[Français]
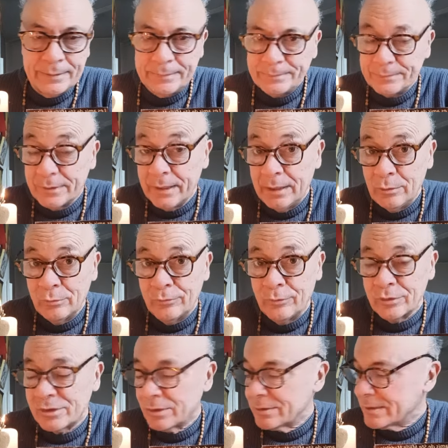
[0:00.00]
Et il nous faut
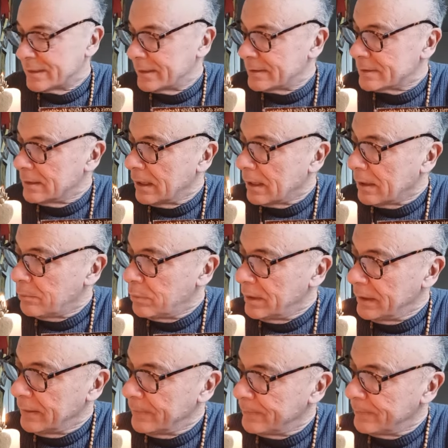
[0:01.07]
sans cesse la rappeler.